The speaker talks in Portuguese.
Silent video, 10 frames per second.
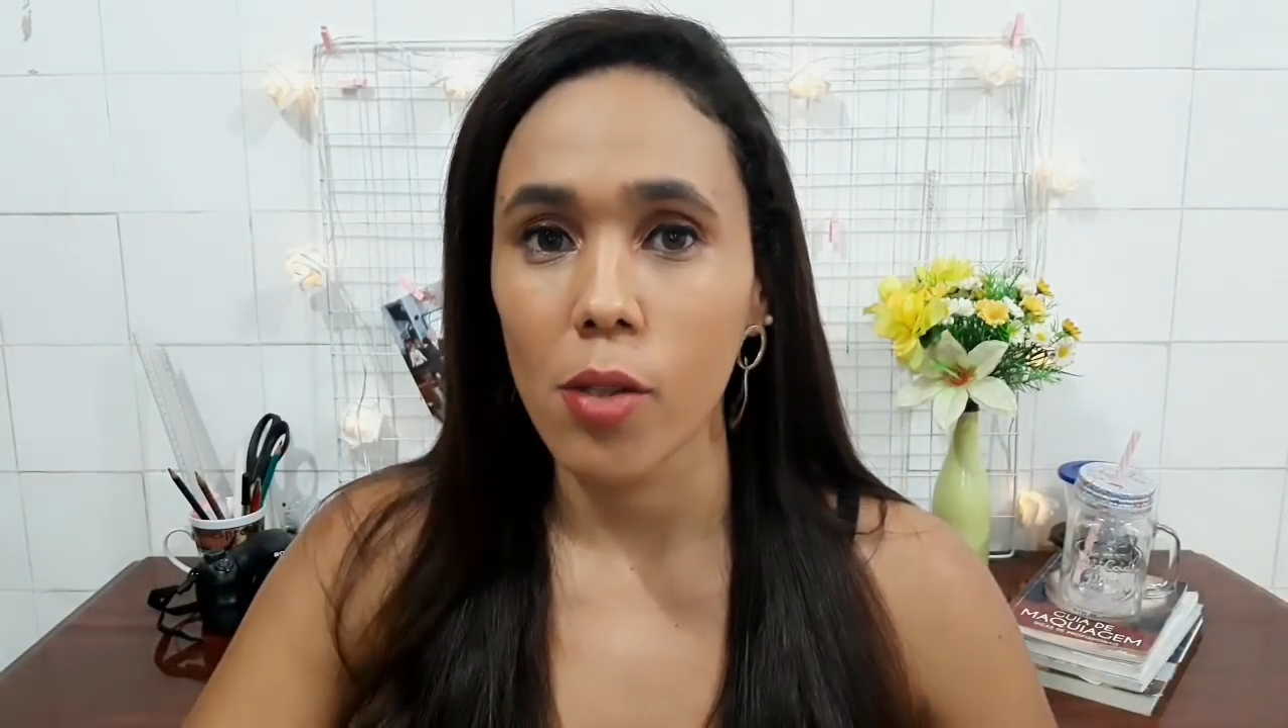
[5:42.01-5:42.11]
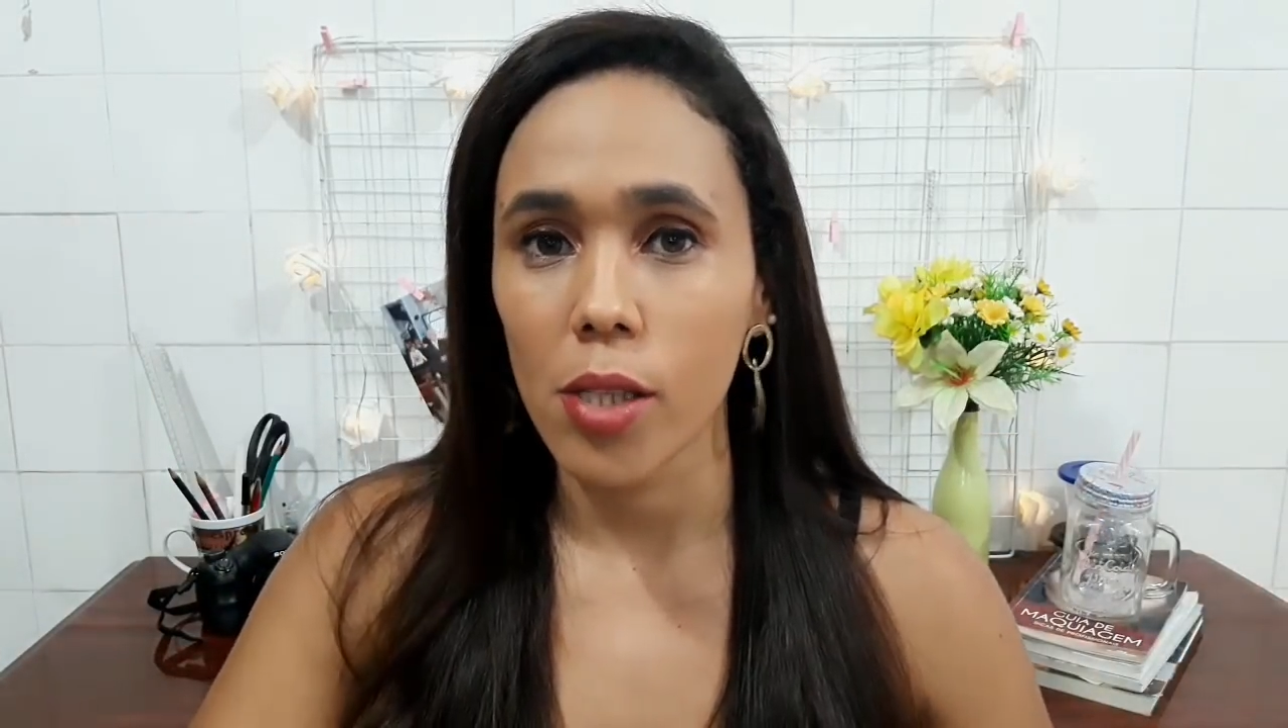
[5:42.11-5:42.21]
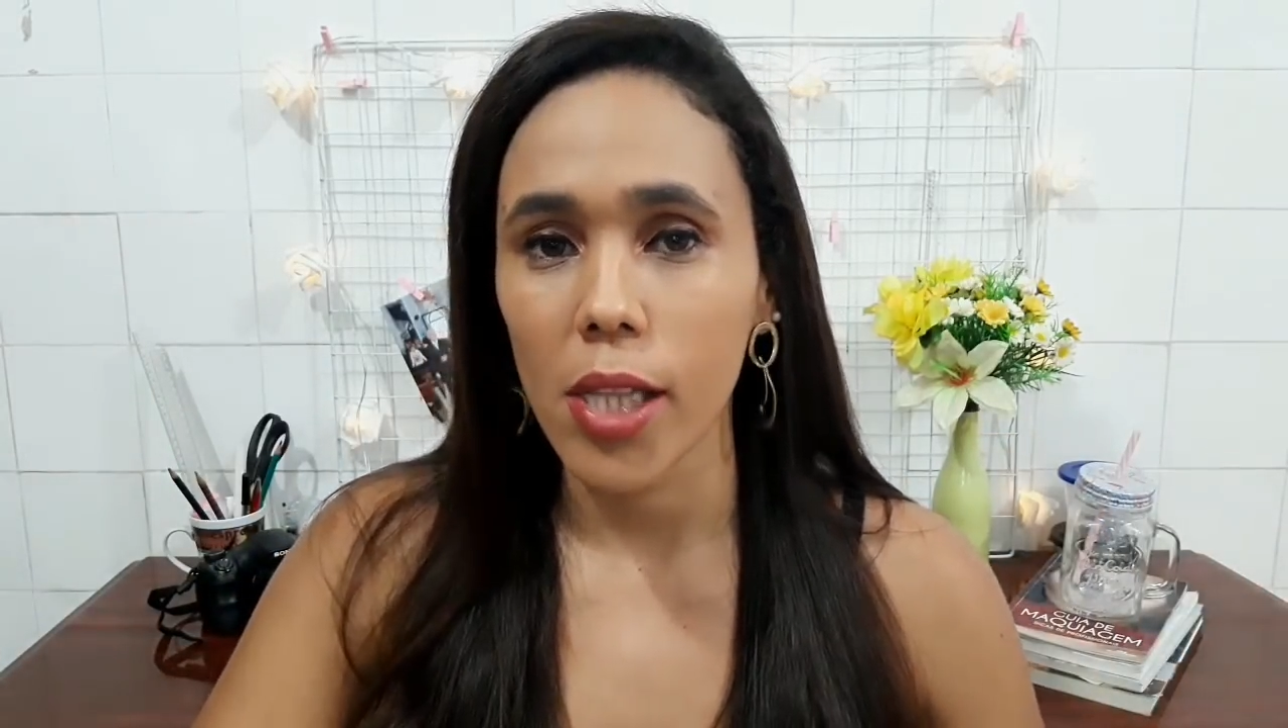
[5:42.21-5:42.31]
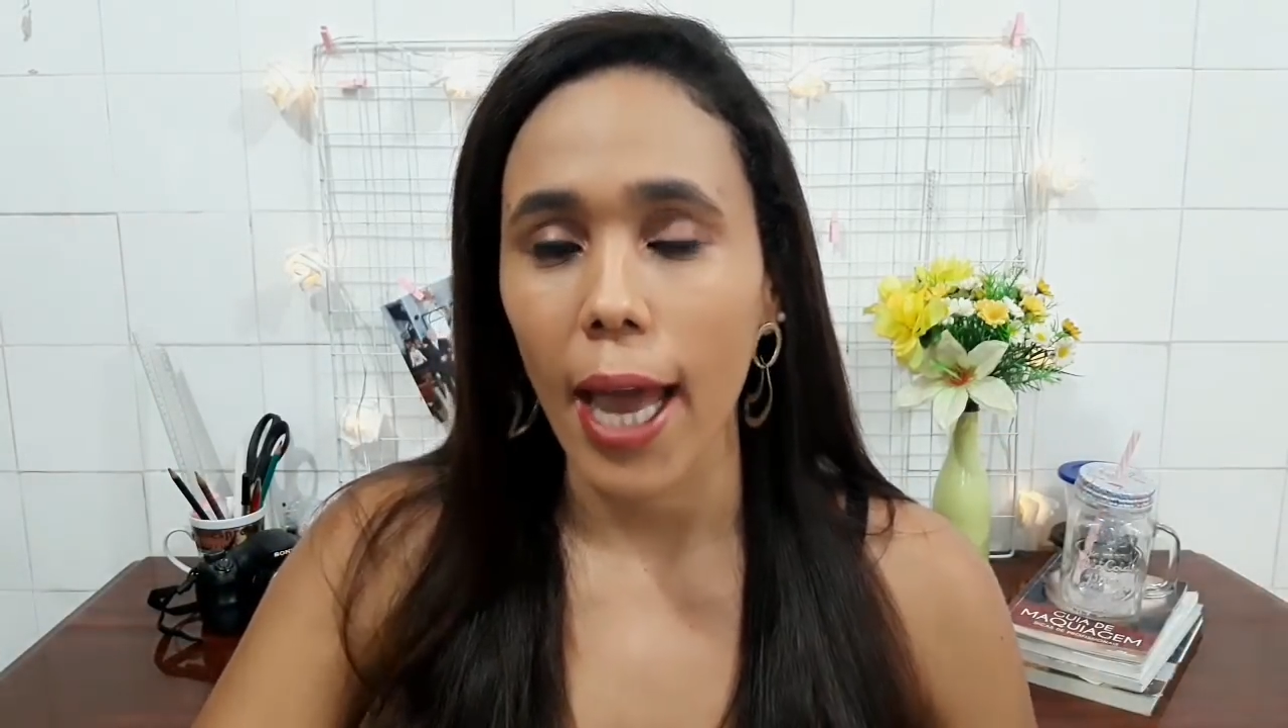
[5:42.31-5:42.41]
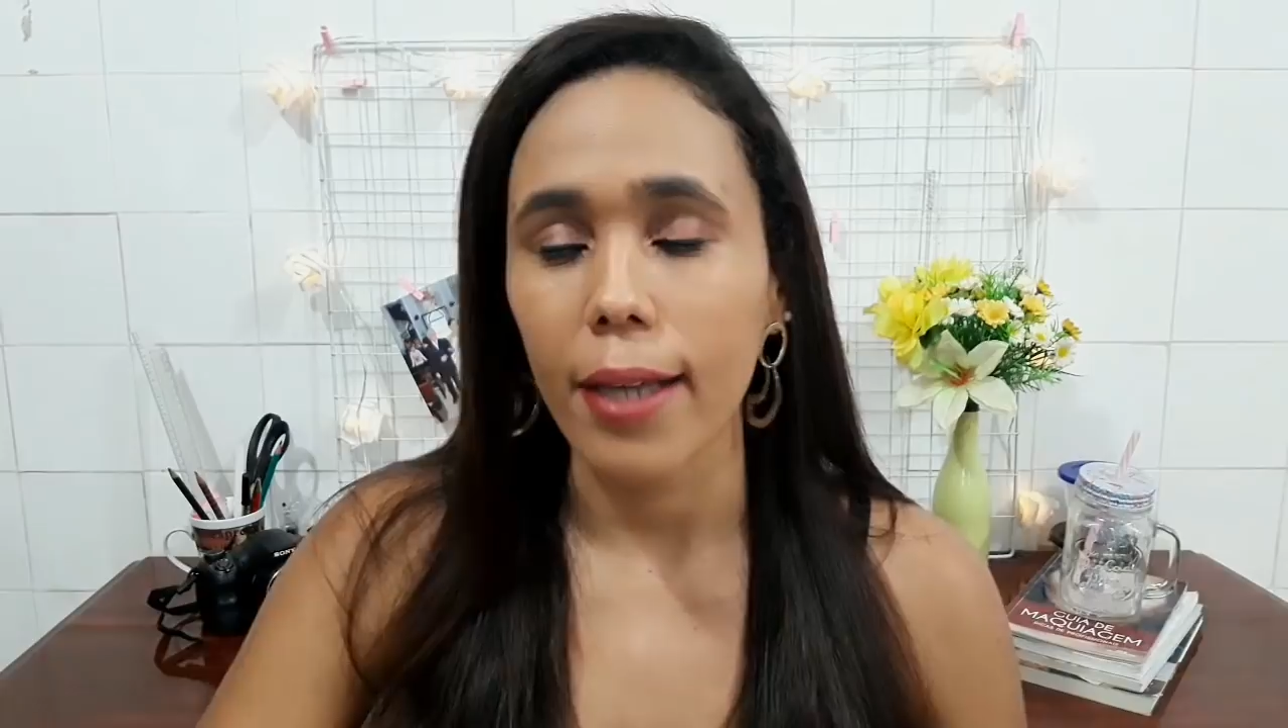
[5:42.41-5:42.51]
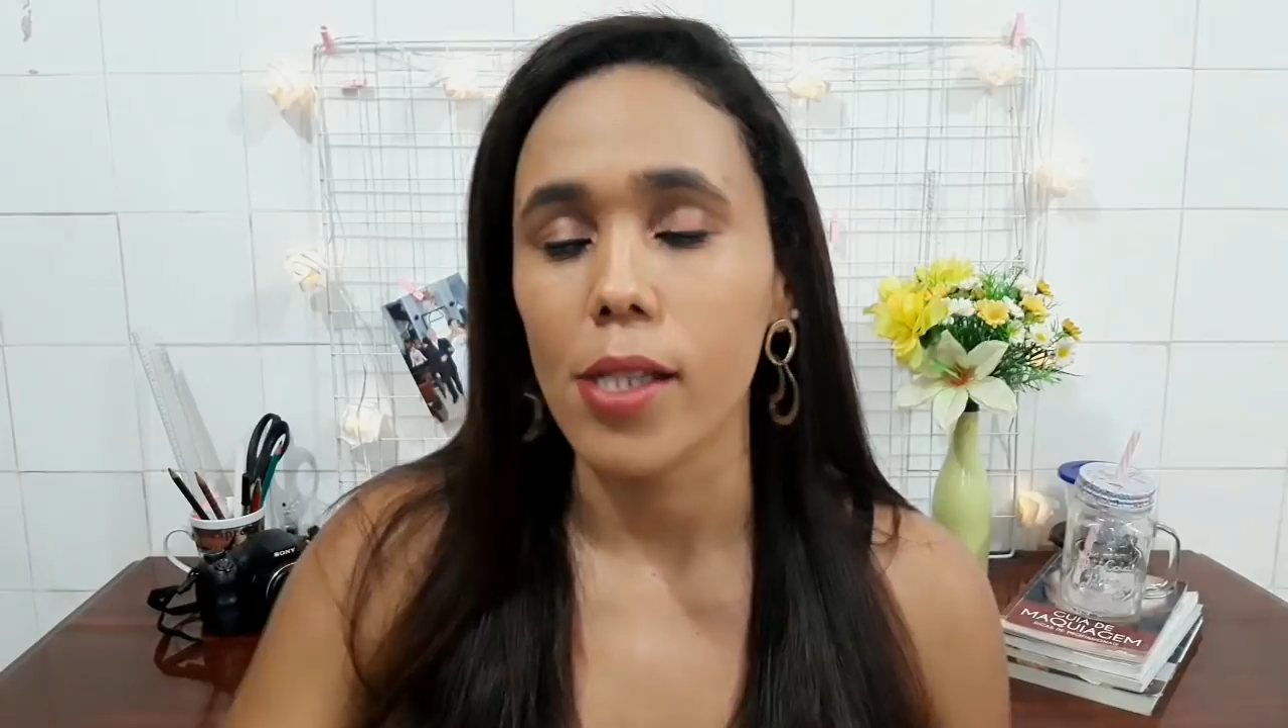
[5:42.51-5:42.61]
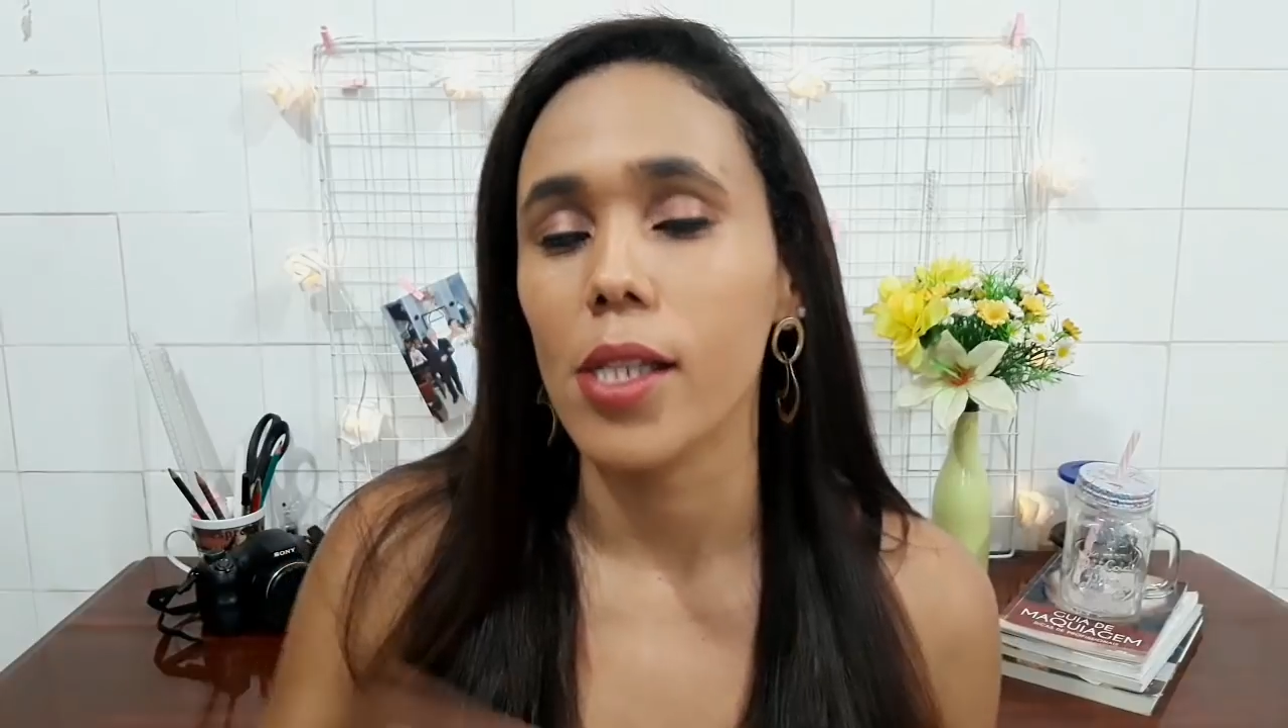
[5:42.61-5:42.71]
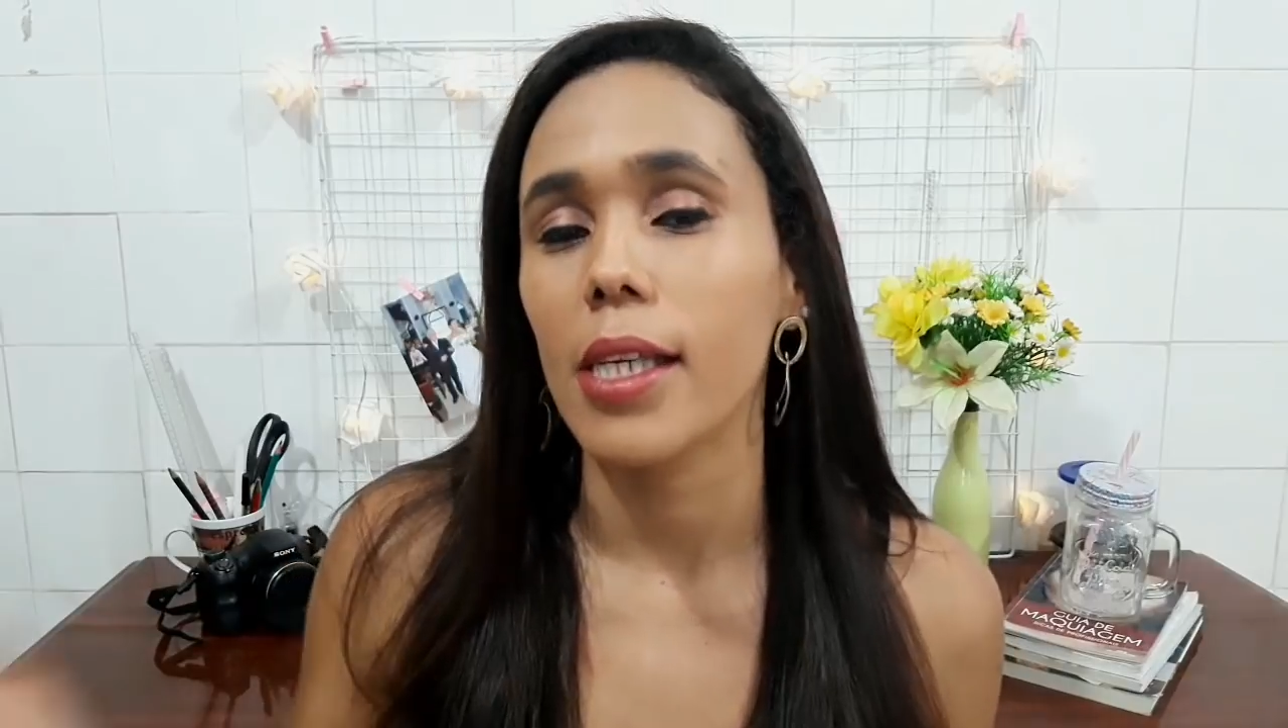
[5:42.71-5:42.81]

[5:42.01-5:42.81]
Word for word: sociais.